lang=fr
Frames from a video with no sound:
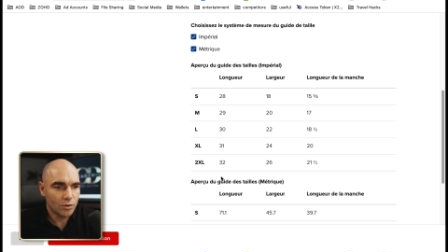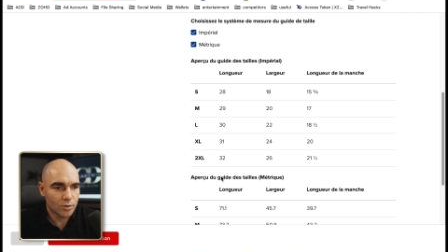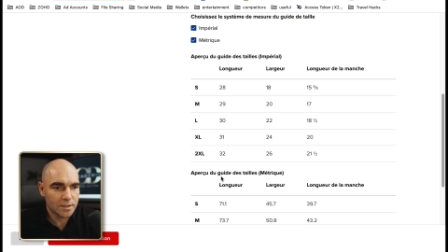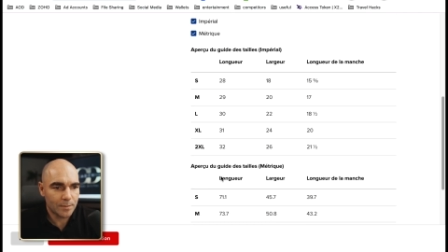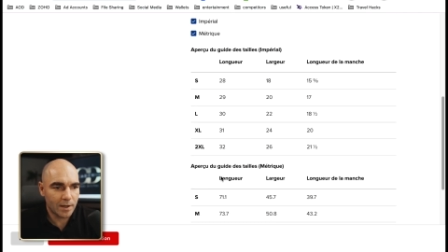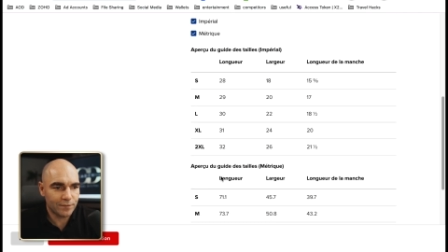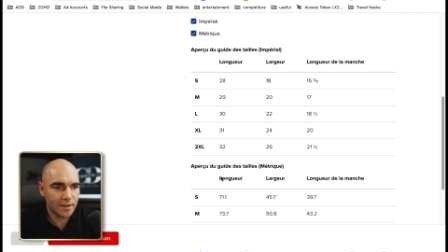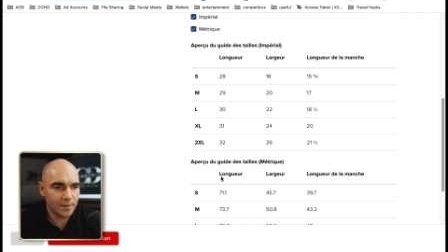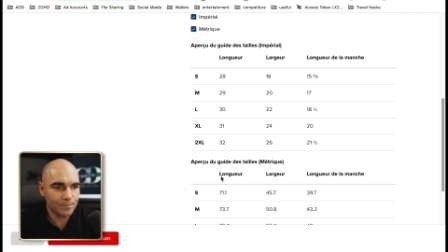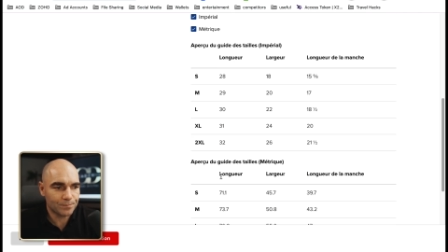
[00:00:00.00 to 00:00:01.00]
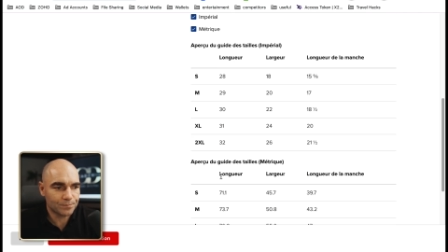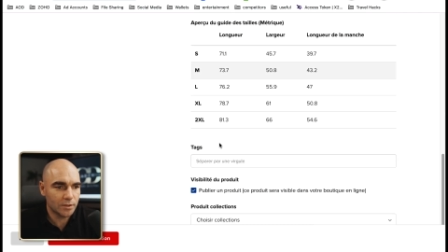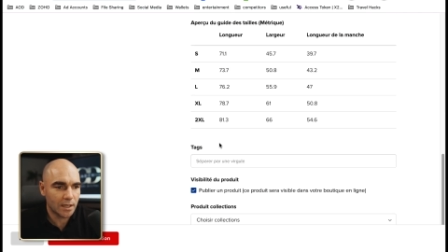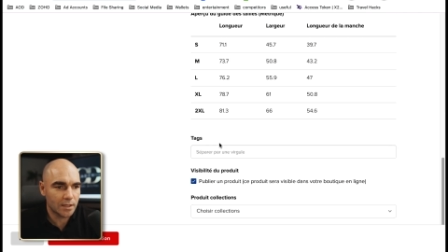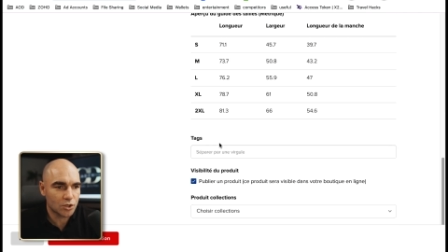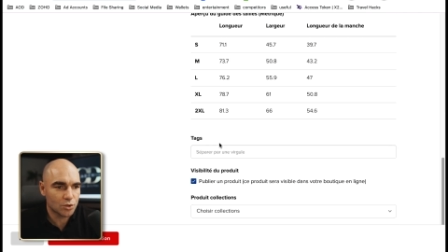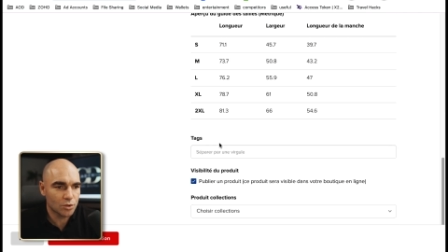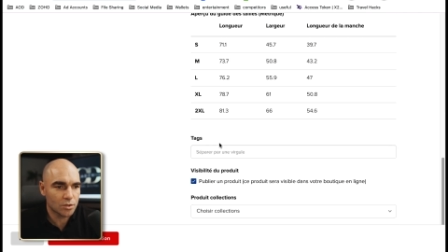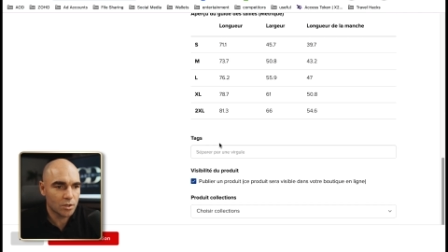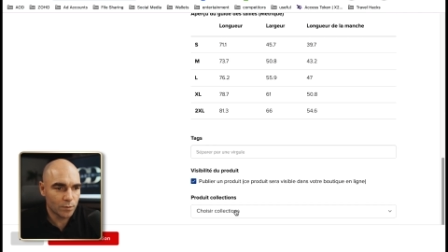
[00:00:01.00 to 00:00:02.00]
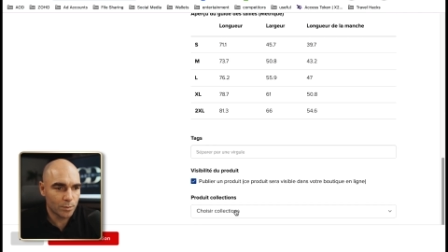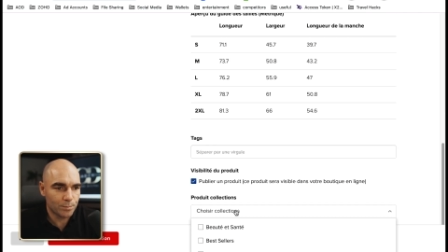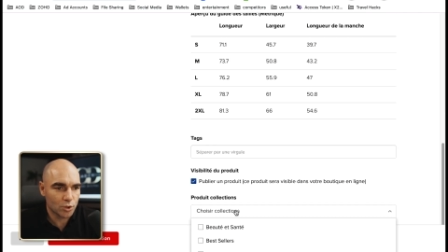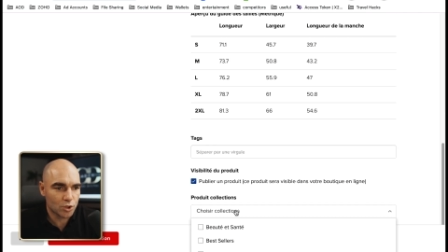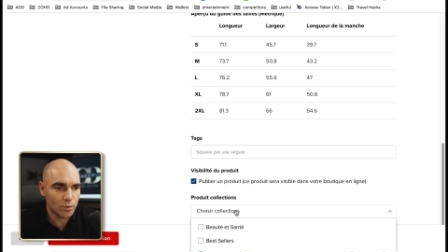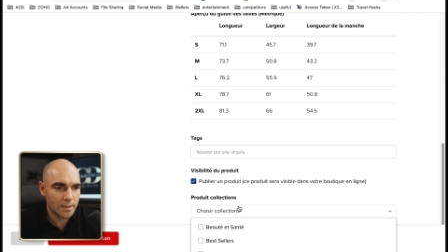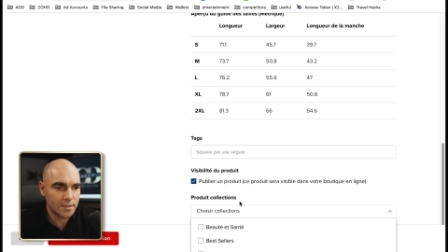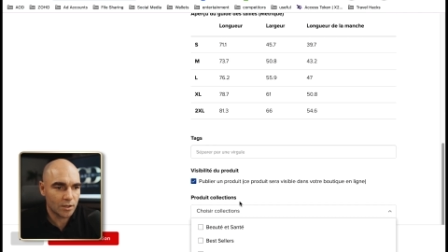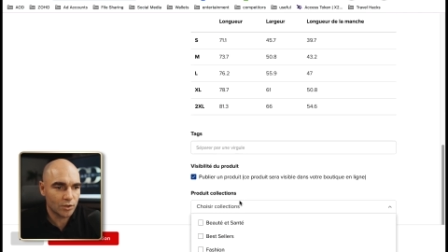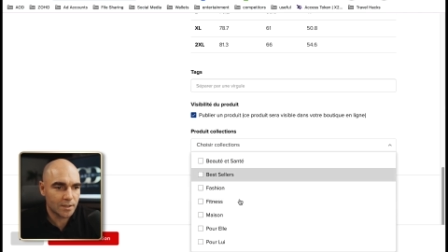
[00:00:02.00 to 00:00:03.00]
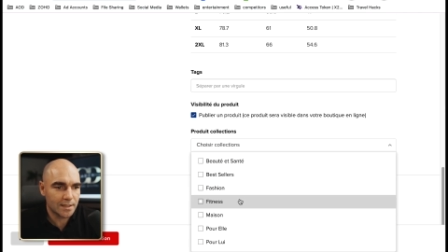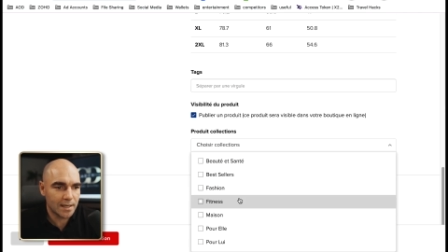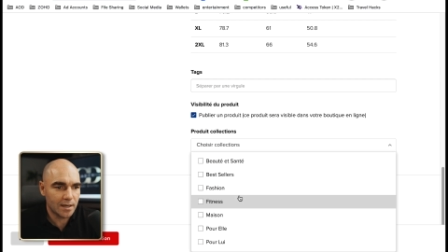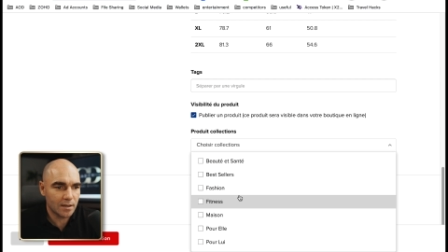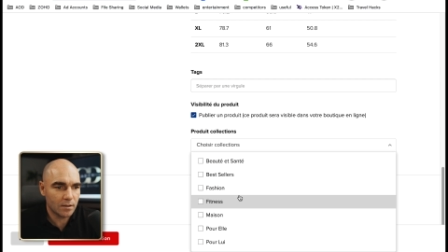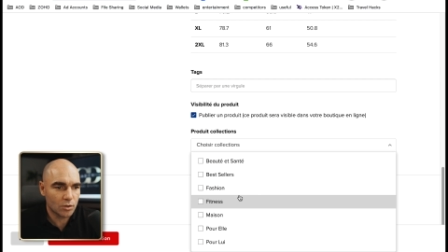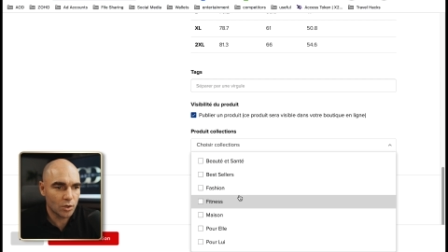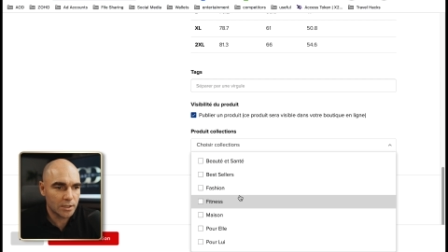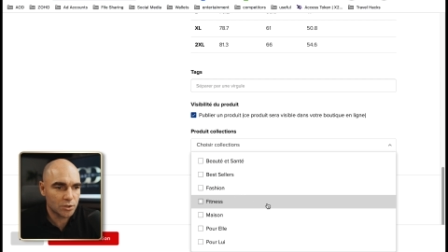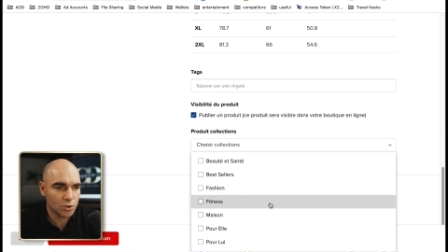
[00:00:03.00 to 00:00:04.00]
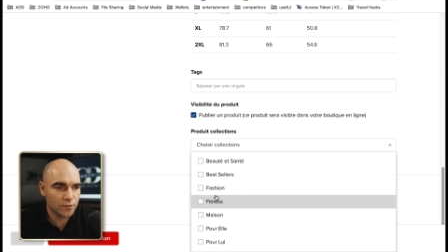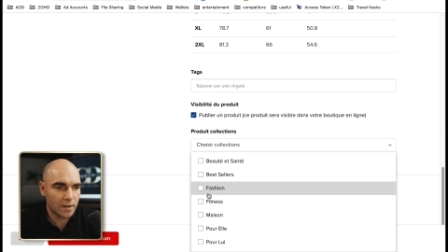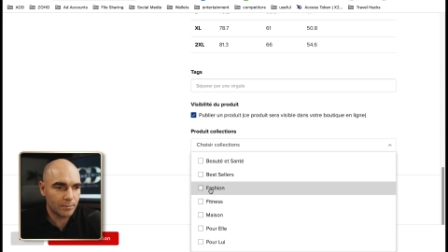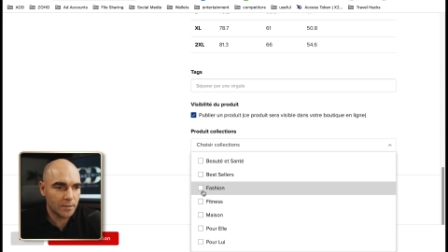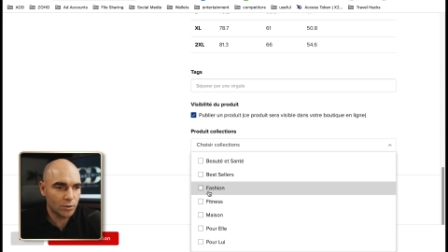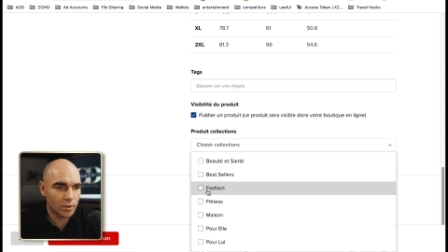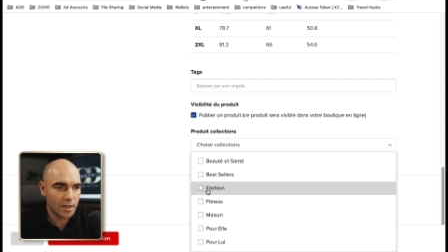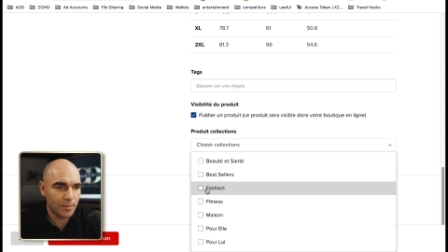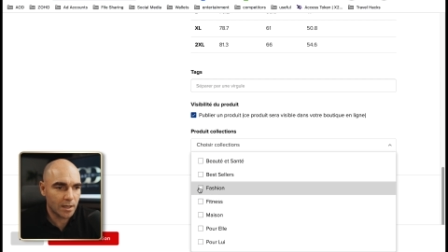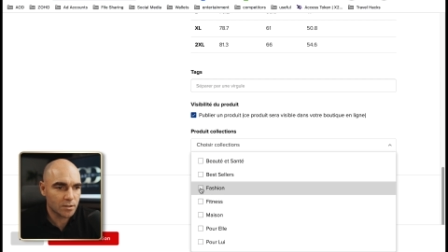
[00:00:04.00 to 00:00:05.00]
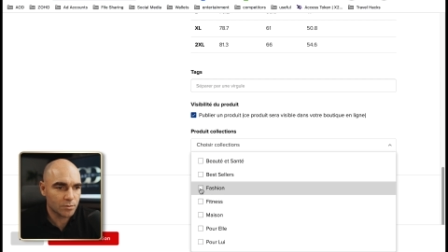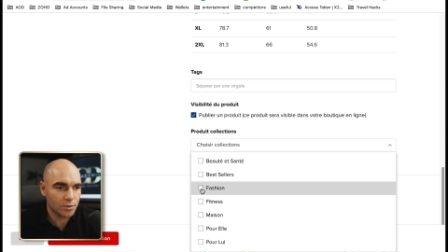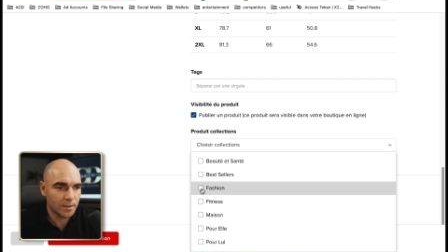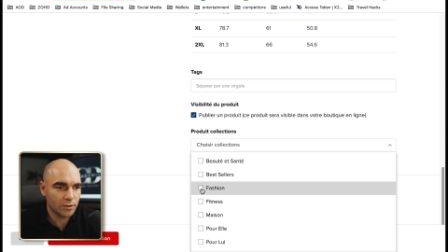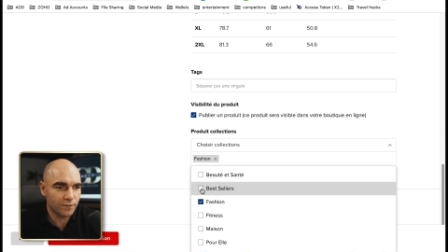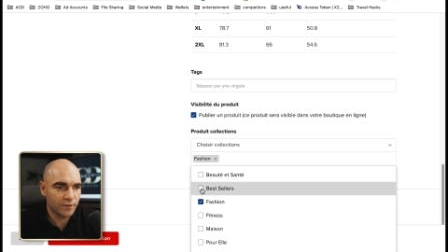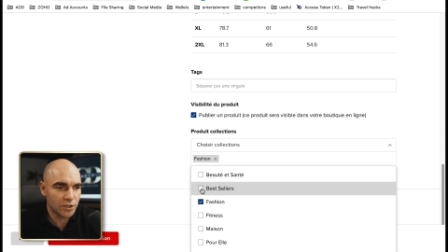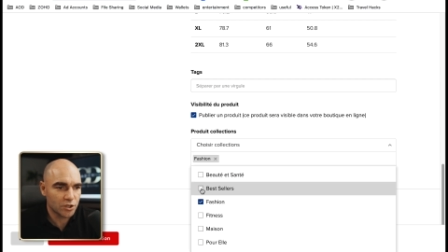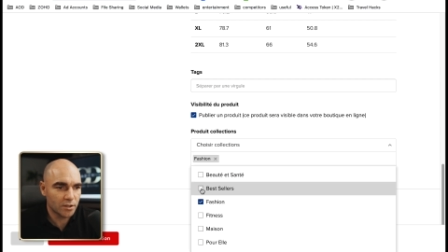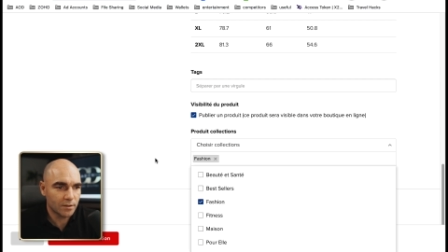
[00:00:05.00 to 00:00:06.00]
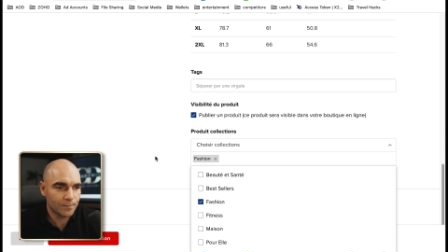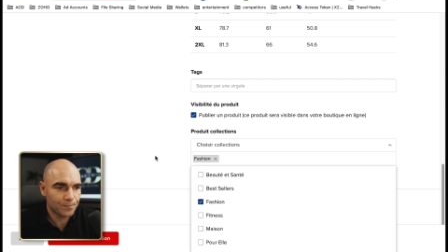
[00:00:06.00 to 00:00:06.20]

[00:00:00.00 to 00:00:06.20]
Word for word: Donc c'est parfait. Une dernière chose, je peux choisir dans quelle collection je vais l'amener. Donc là, par exemple, je vais mettre dans Fashion.